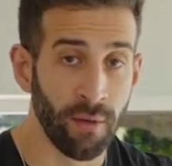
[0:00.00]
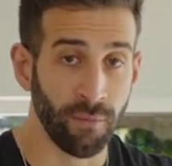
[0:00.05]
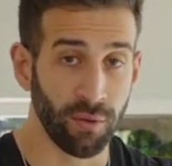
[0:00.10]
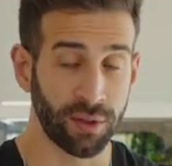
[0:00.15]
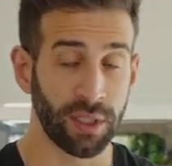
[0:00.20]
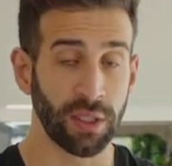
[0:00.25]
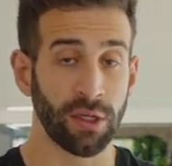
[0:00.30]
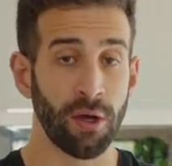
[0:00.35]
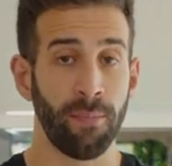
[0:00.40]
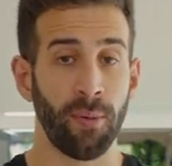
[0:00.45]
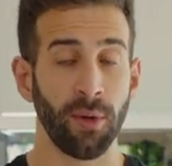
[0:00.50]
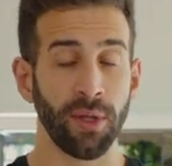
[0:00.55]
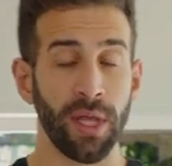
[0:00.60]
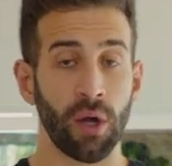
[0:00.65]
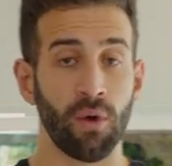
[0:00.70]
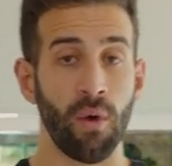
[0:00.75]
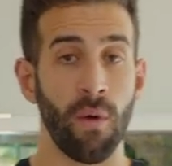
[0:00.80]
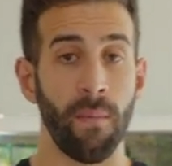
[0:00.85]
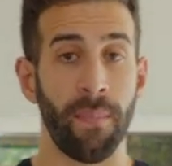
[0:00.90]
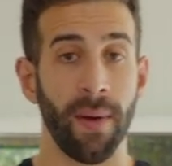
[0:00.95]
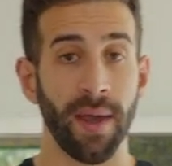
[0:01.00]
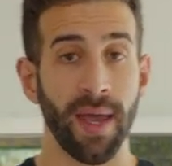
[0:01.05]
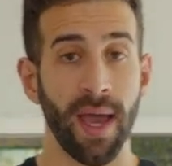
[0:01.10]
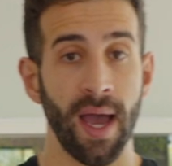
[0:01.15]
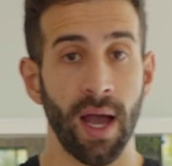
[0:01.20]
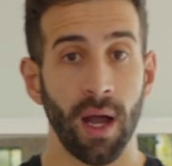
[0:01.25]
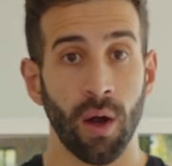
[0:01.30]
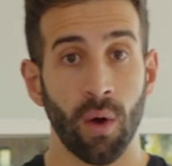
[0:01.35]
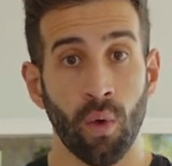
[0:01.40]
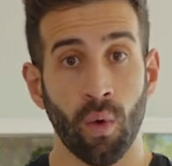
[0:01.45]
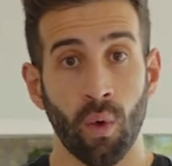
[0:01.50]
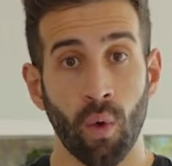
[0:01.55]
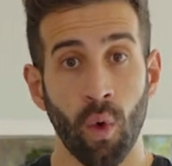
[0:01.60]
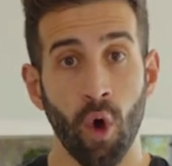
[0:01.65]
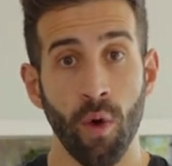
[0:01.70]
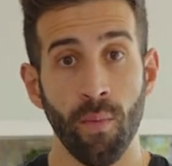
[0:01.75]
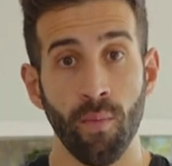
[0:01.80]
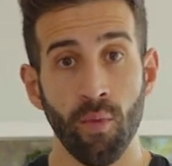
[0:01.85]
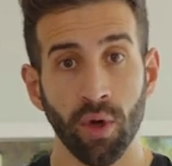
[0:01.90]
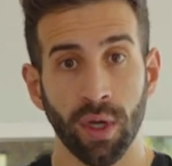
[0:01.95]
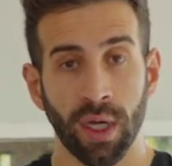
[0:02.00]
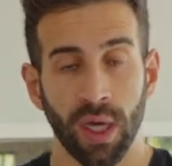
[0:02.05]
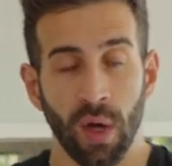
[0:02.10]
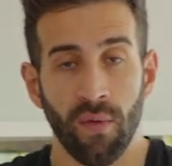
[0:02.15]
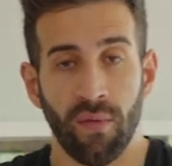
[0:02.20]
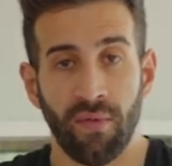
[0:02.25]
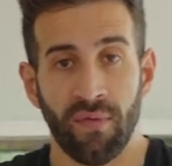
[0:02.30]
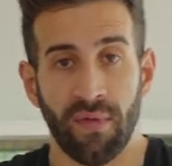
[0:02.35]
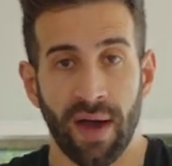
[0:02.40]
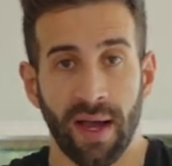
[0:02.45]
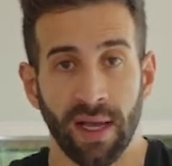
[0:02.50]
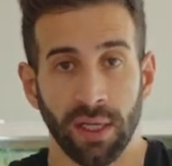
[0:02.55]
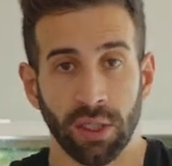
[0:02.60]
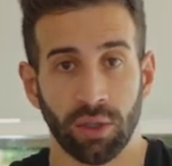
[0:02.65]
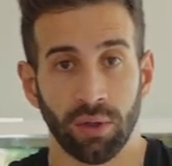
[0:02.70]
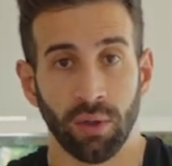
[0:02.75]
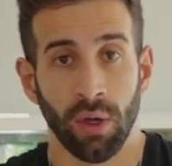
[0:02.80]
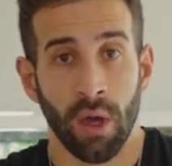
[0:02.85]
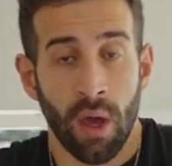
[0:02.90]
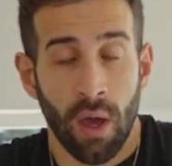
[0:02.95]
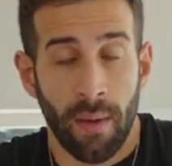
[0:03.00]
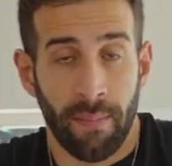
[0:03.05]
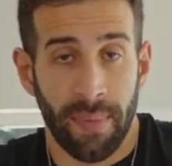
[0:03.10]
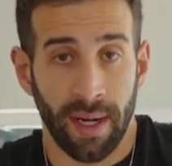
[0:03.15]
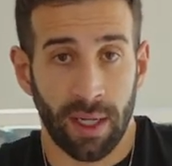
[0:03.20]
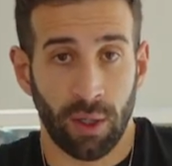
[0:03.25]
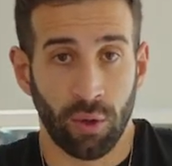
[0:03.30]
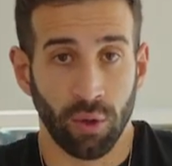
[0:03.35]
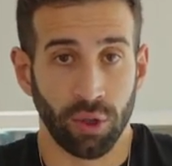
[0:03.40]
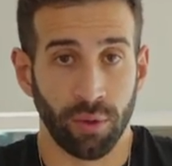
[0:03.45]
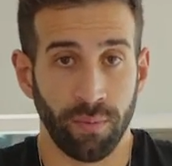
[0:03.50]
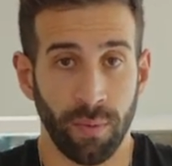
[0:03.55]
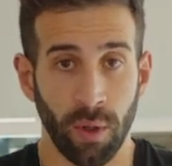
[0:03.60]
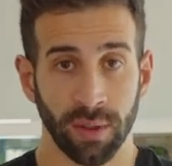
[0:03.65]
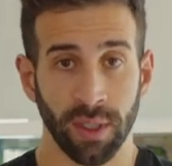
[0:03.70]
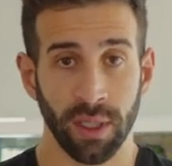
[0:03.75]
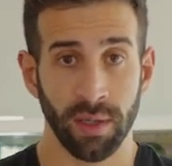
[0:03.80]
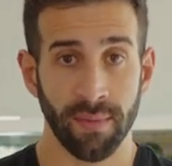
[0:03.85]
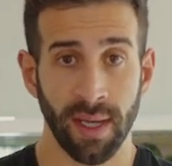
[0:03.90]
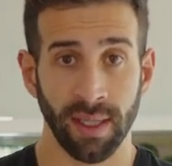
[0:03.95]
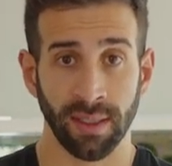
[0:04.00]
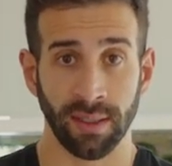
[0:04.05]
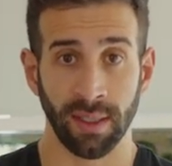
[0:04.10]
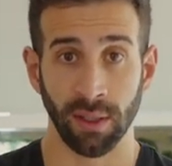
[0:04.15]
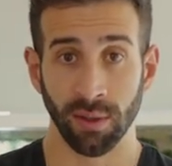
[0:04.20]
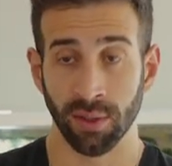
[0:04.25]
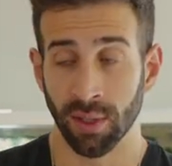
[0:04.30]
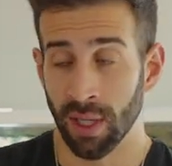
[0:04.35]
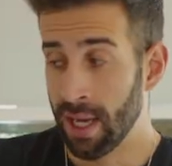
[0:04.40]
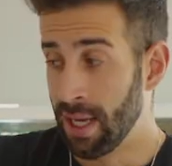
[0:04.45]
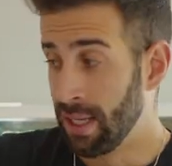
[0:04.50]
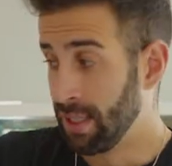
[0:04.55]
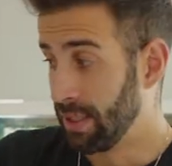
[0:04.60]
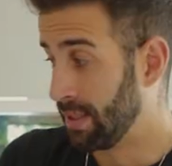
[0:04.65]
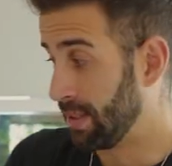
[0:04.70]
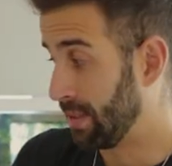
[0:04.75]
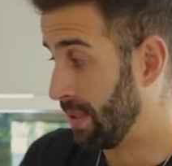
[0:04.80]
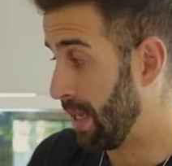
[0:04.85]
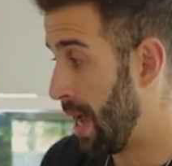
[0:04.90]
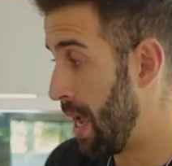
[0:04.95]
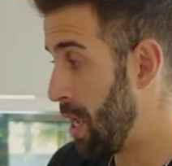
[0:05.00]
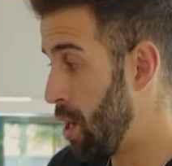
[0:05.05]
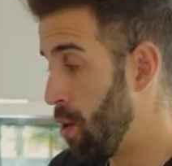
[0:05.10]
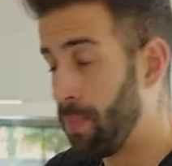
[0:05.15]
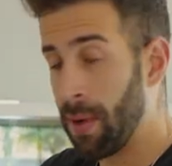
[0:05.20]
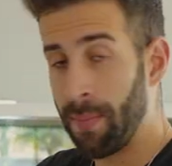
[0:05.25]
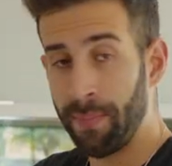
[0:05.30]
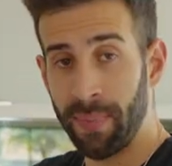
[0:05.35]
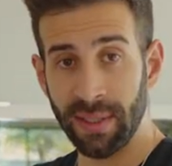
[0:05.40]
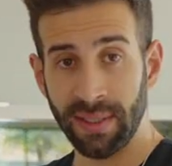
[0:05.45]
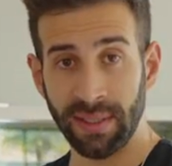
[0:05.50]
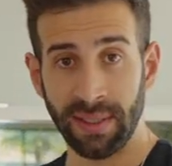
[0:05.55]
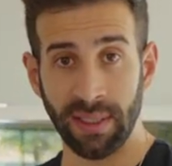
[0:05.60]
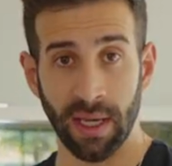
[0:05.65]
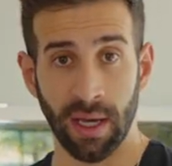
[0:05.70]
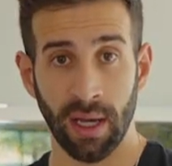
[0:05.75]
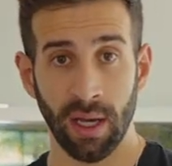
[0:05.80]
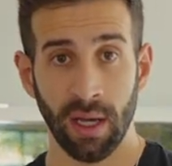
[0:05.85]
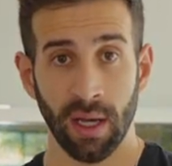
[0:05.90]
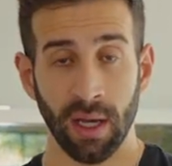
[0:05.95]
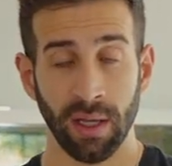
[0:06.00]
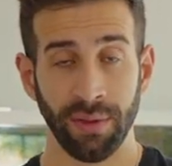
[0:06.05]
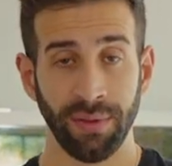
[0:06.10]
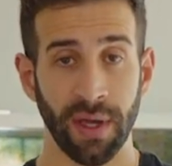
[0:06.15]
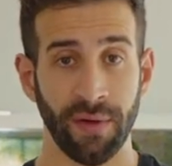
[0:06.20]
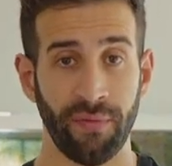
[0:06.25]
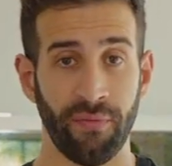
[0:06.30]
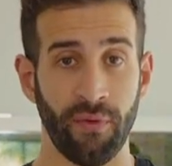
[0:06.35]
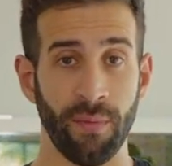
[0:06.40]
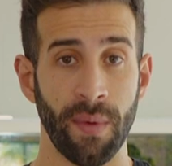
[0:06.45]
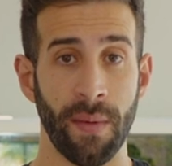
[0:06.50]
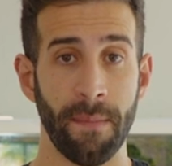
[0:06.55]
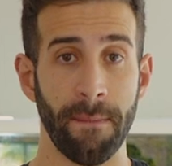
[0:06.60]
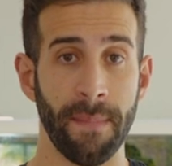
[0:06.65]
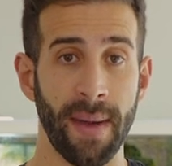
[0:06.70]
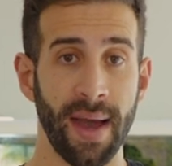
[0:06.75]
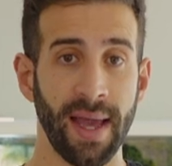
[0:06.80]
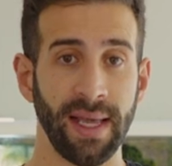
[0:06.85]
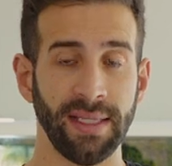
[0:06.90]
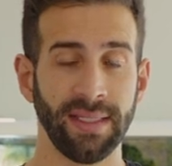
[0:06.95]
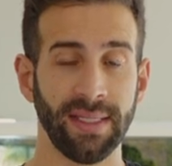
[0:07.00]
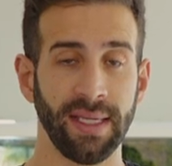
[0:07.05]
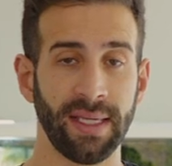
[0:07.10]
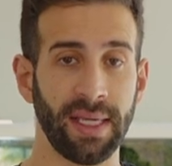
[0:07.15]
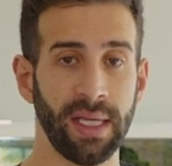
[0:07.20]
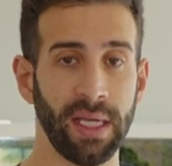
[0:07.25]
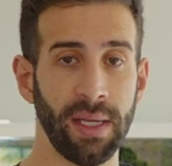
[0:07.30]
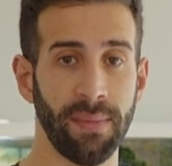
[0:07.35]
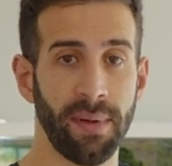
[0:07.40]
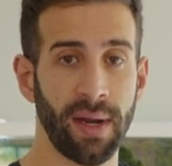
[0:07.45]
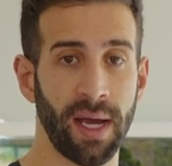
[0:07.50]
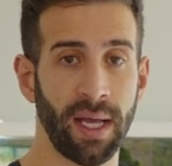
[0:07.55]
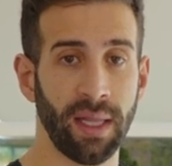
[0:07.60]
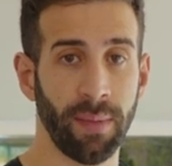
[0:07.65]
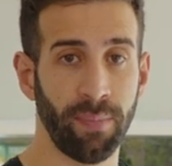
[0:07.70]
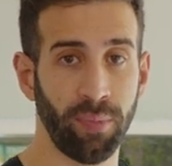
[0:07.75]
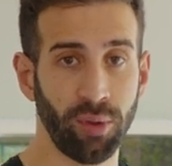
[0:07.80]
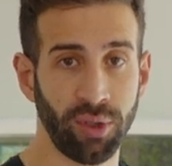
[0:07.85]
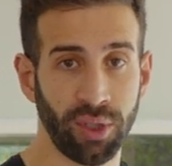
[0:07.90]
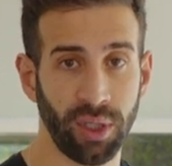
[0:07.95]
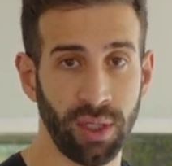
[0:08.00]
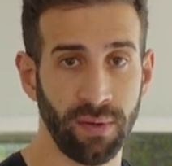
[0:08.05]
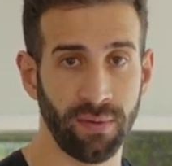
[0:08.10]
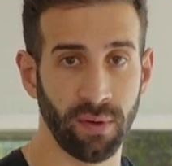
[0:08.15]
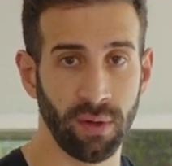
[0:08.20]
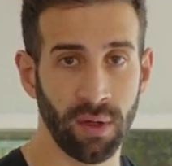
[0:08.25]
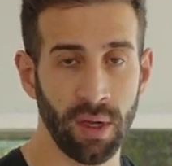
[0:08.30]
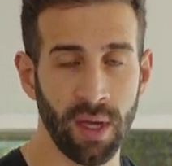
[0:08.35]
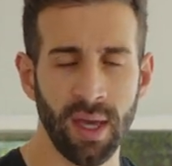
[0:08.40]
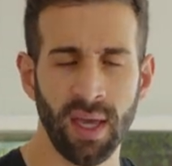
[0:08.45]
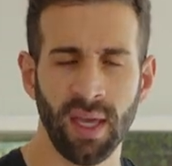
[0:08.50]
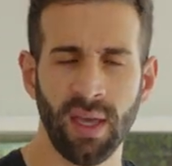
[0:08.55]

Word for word: Vocês vão poder acompanhar como que eu faço para que os meus animaizinhos saiam para passear da forma mais equilibrada possível.